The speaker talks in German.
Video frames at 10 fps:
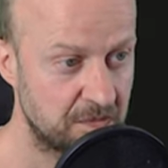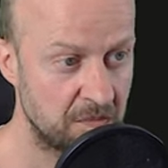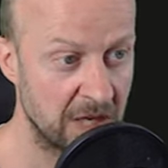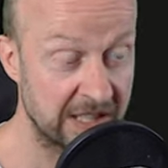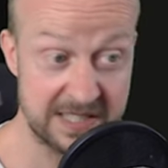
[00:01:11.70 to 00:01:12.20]

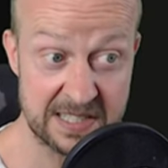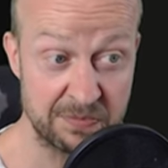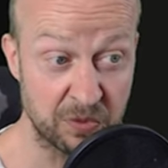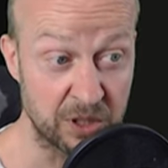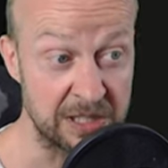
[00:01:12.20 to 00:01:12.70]
Das ist
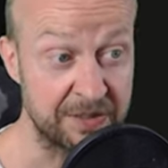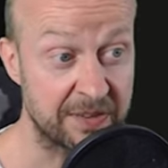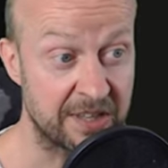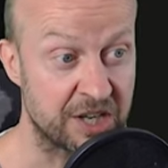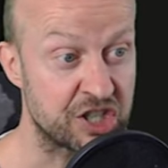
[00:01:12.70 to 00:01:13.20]
wohl
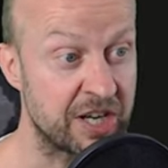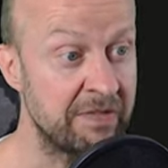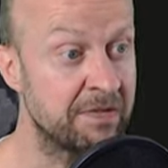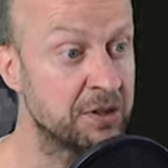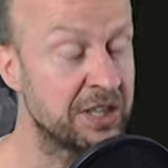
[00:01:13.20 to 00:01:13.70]
der Chef
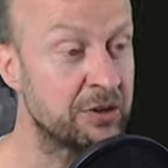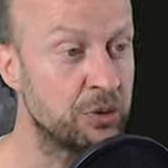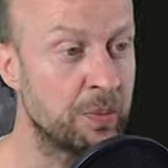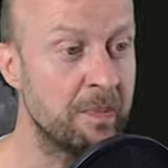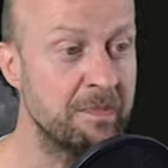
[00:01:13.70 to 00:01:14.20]
von den
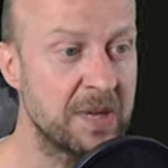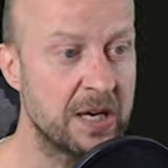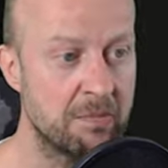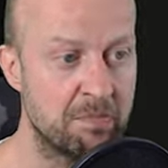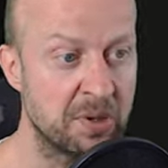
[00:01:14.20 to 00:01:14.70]
Typen.
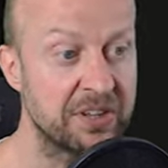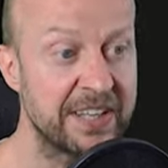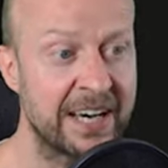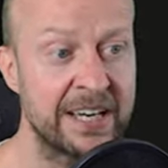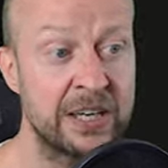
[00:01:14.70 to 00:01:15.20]
Bird
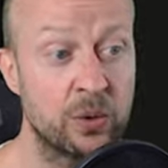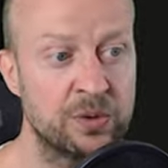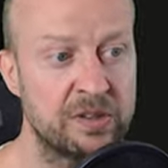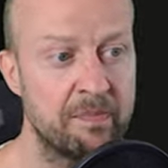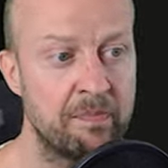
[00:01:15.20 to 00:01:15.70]
Eye
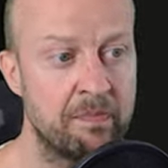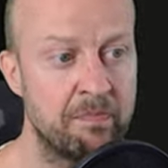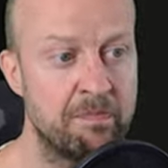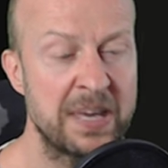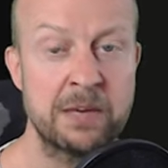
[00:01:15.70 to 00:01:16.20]
und
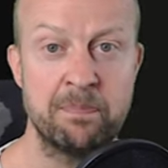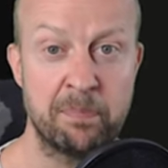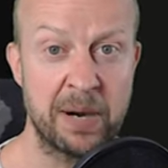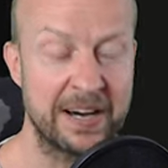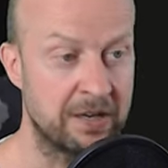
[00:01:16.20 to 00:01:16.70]
Big
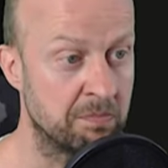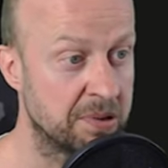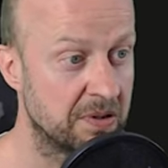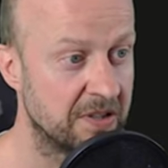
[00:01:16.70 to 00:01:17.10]
Pipe.